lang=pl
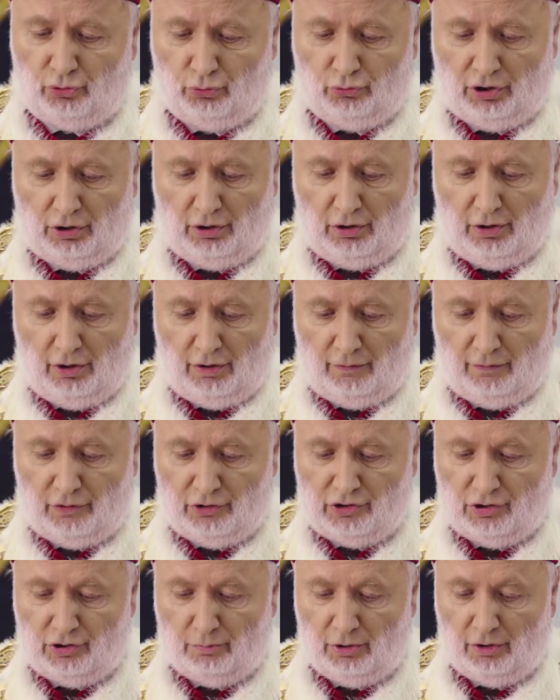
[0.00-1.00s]
tutaj
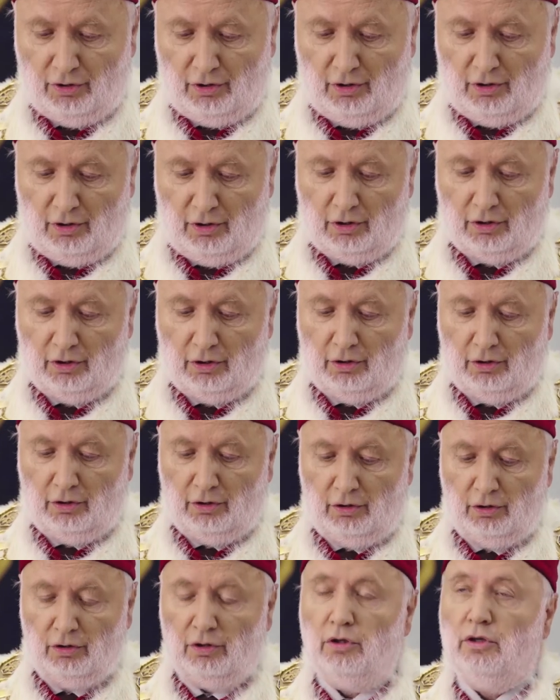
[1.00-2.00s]
widzimy e, e, e,
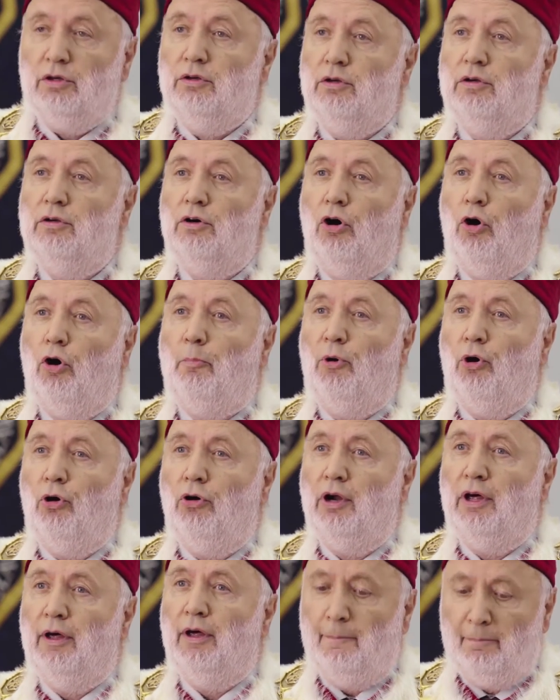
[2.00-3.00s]

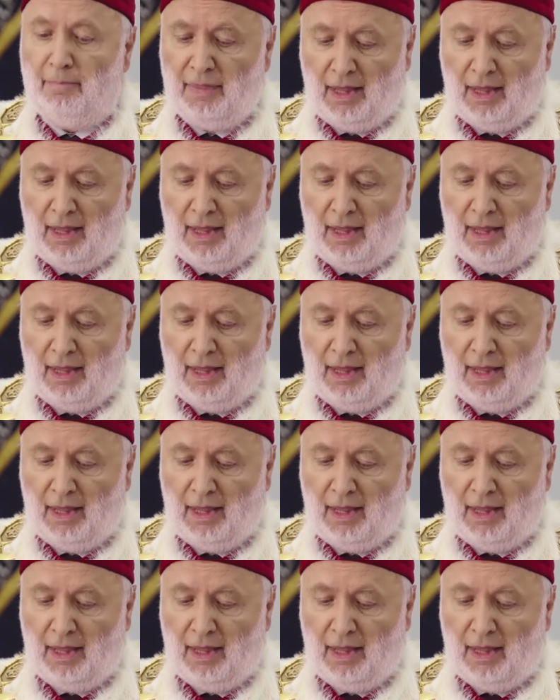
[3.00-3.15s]
Opole.